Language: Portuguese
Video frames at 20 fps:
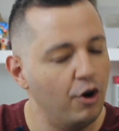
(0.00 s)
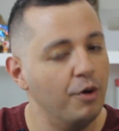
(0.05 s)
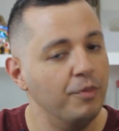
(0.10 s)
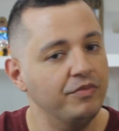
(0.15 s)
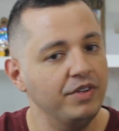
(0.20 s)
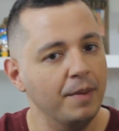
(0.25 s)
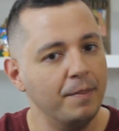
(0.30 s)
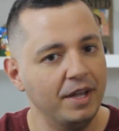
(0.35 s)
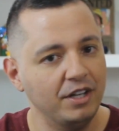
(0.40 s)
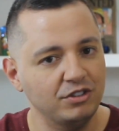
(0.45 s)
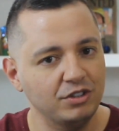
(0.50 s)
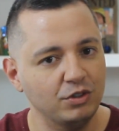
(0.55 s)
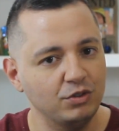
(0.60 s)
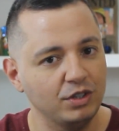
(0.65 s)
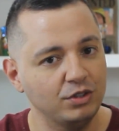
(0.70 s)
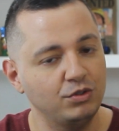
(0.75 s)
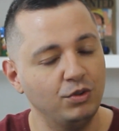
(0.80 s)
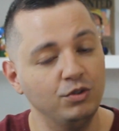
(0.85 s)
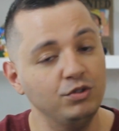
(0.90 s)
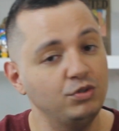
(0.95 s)
Obviamente, não
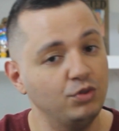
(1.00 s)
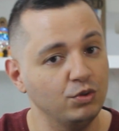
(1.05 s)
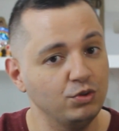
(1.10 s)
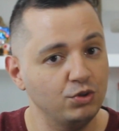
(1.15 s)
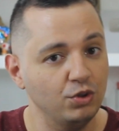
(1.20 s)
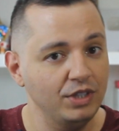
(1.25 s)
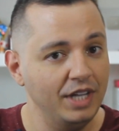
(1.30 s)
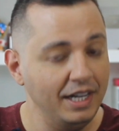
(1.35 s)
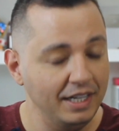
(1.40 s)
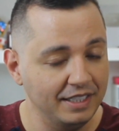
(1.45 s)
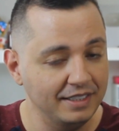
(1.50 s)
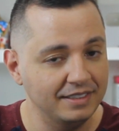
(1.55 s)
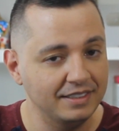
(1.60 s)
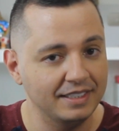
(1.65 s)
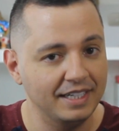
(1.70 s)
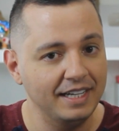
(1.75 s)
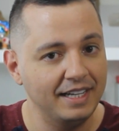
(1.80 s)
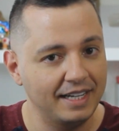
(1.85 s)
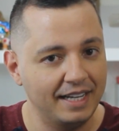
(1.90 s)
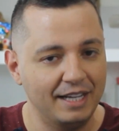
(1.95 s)
de todo
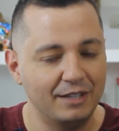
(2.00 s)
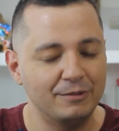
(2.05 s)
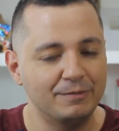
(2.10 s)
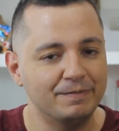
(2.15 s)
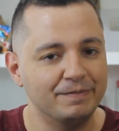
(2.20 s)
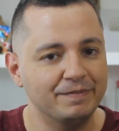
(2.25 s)
jornalista, né? Claro.